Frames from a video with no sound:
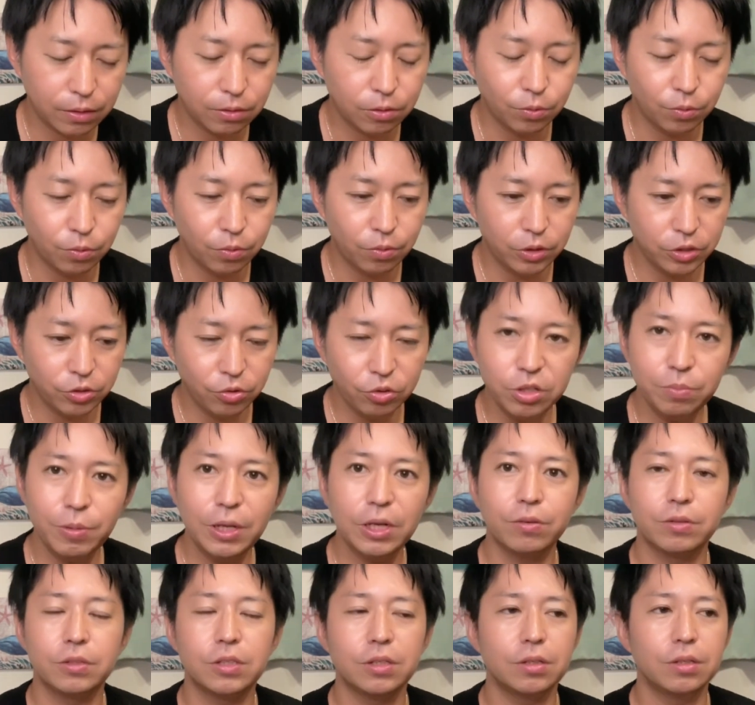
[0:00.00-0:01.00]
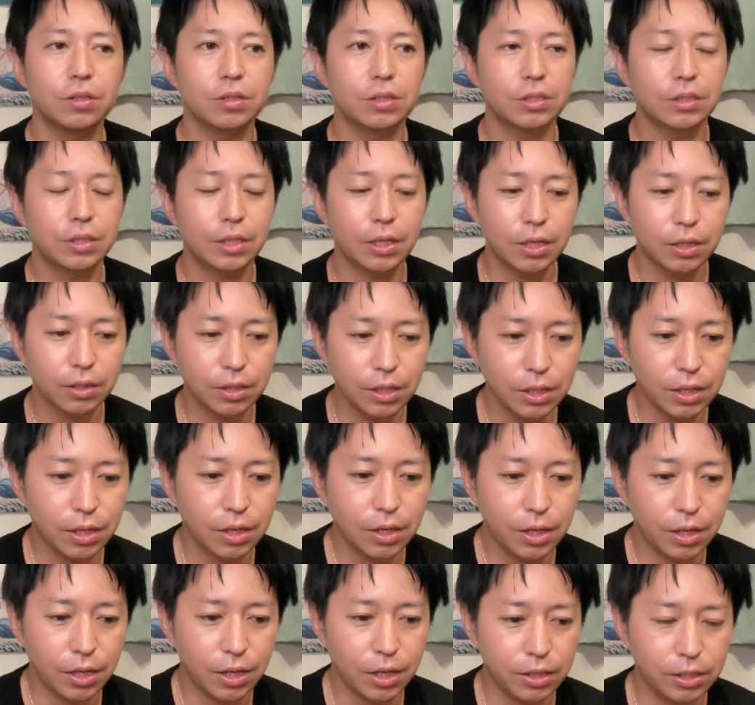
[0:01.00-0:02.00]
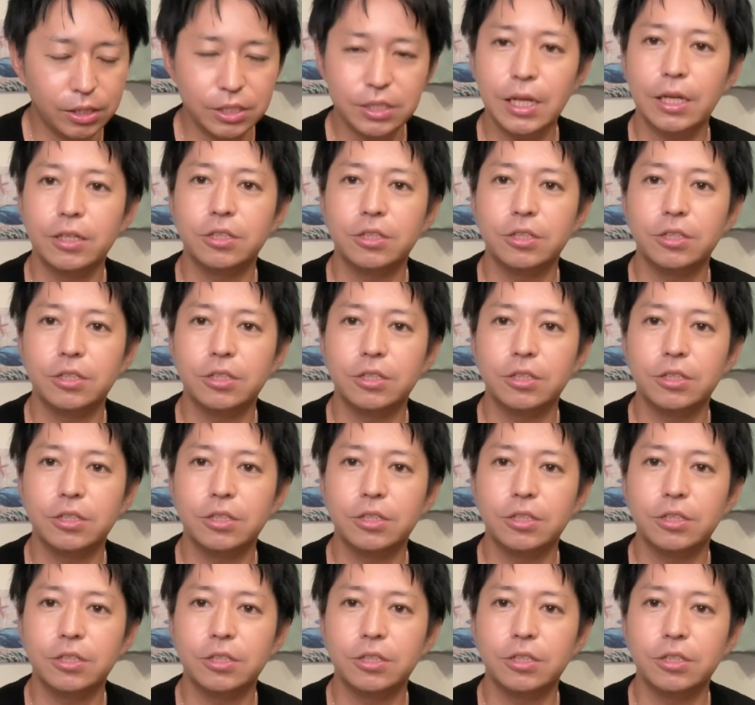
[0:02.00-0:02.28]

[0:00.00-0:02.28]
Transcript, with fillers: えっと、1人目のツインスターが、えー、